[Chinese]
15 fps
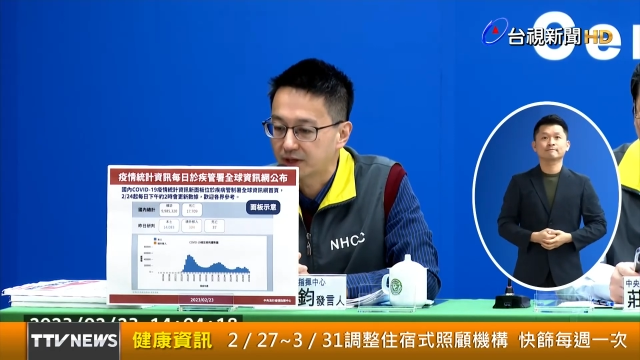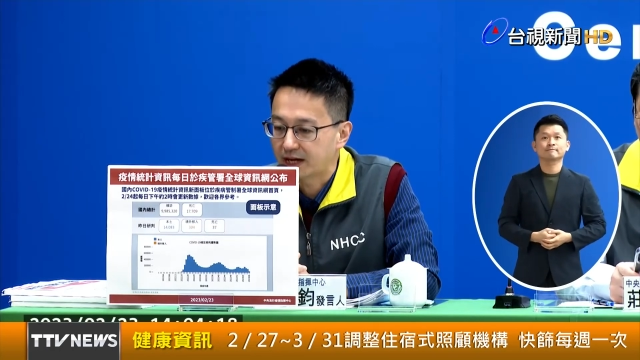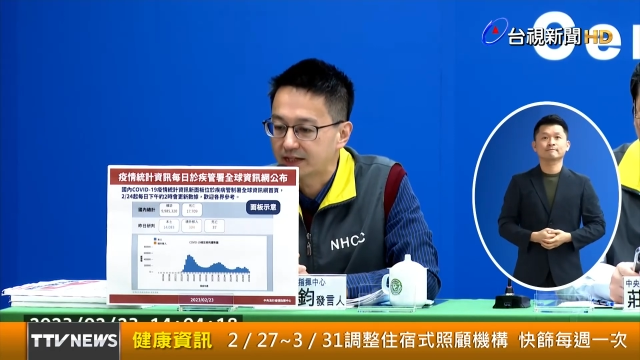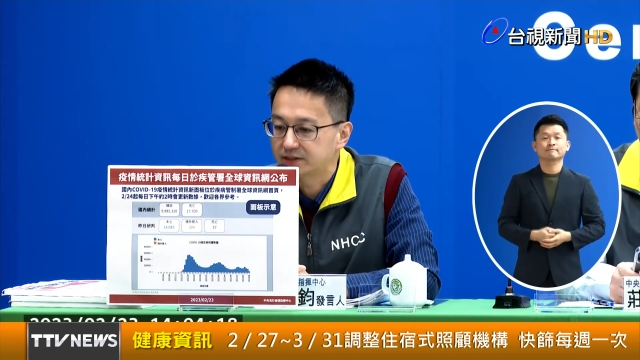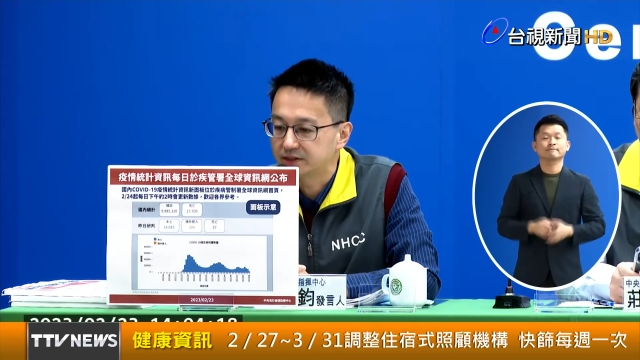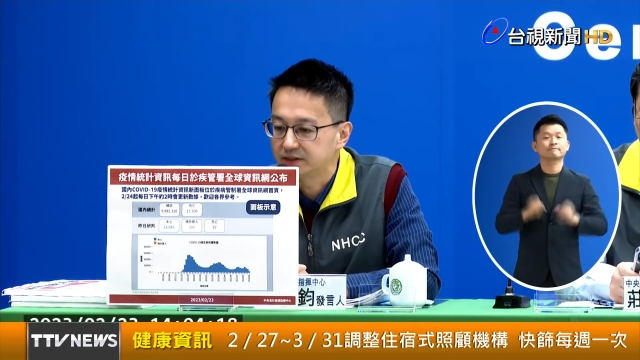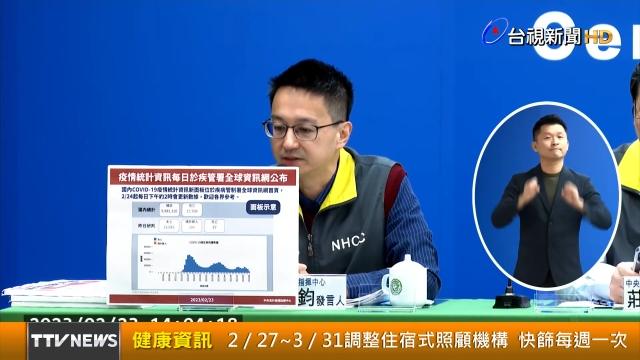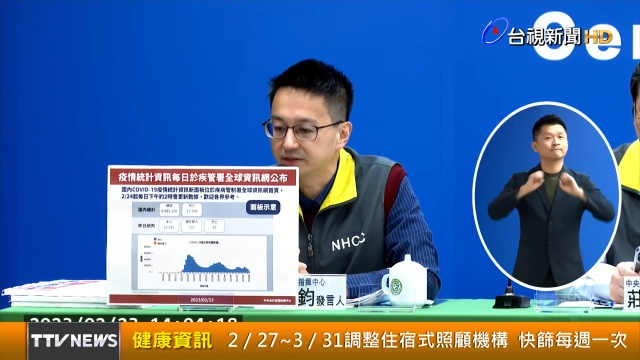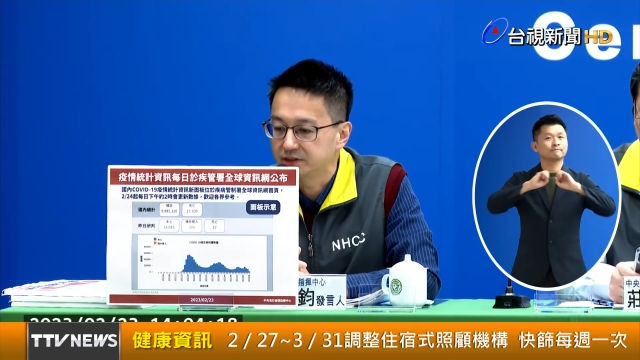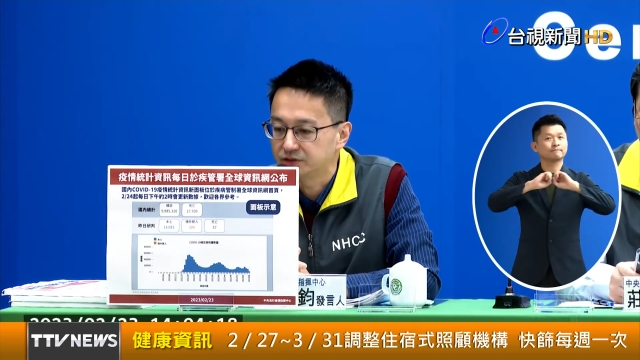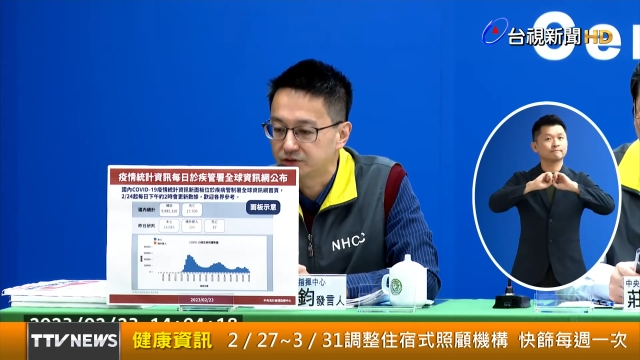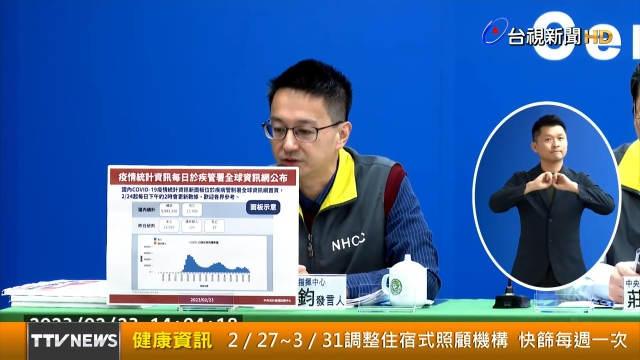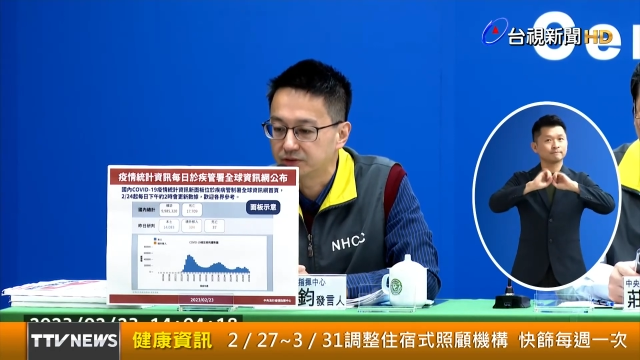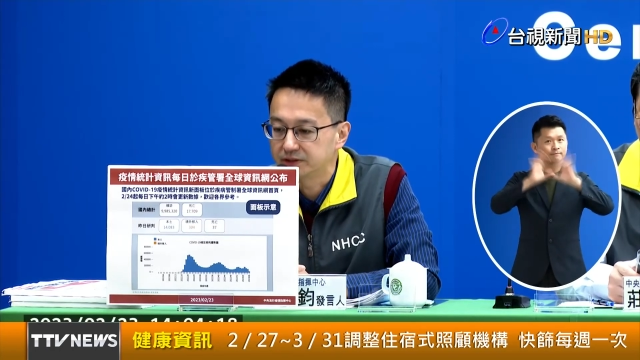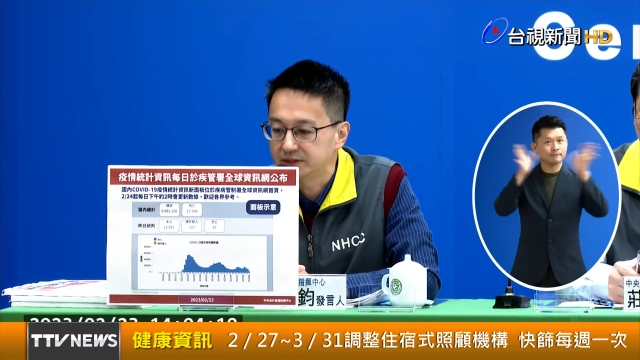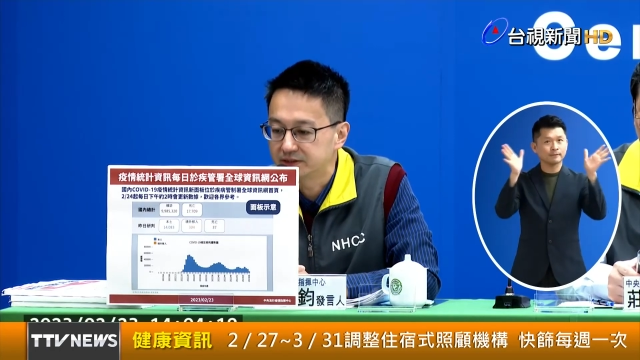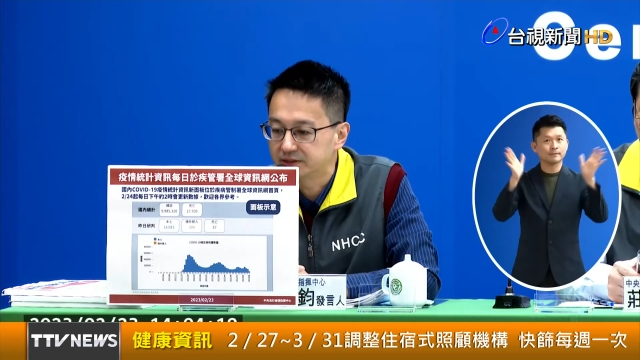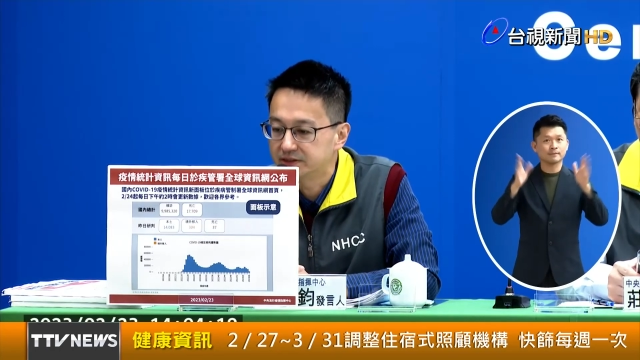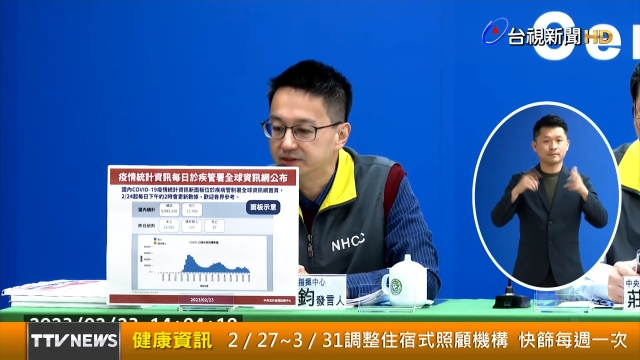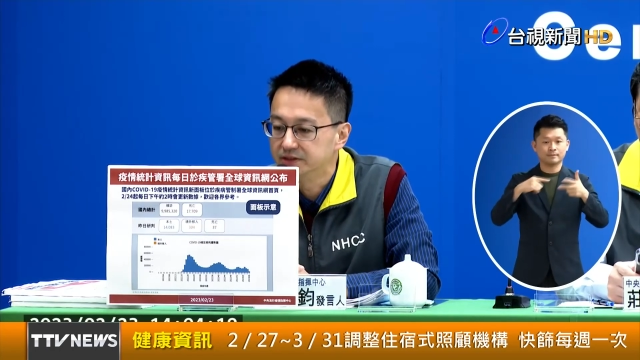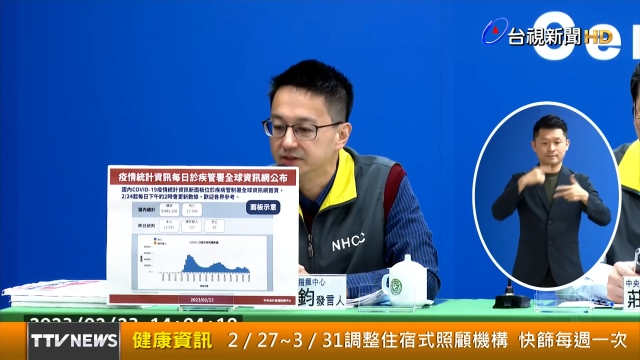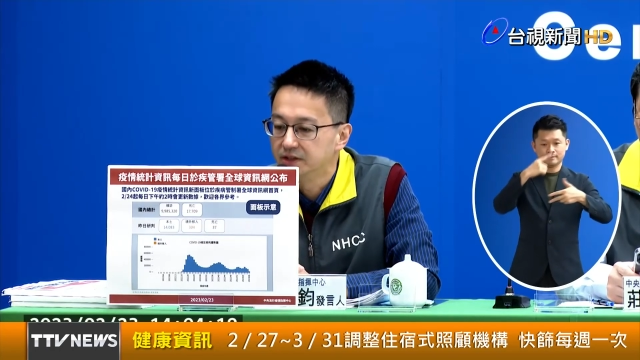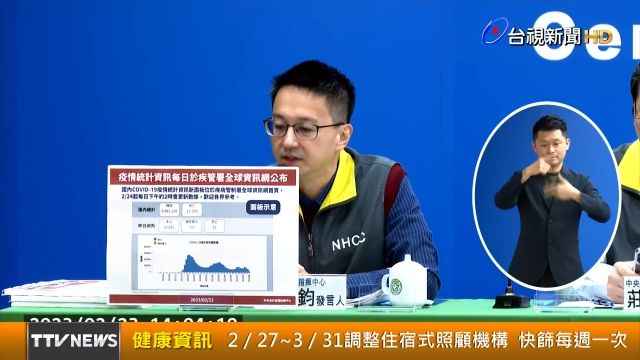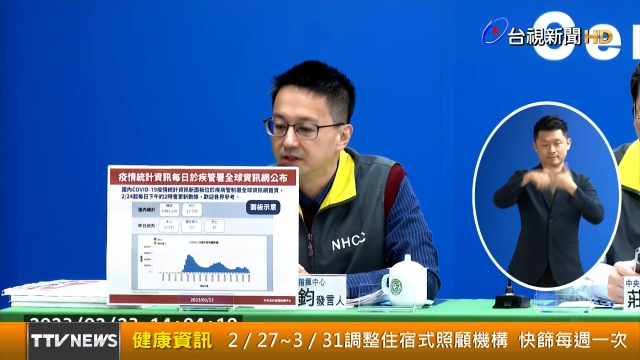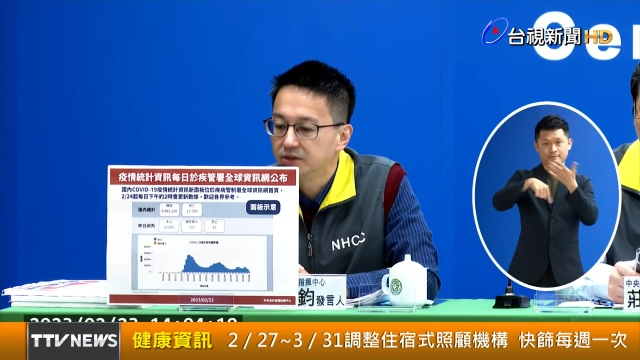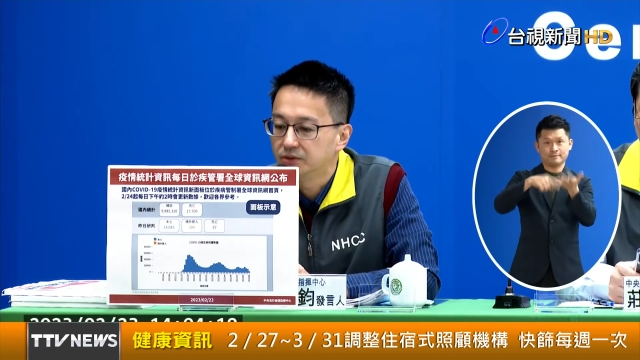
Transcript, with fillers: 改成一周一次，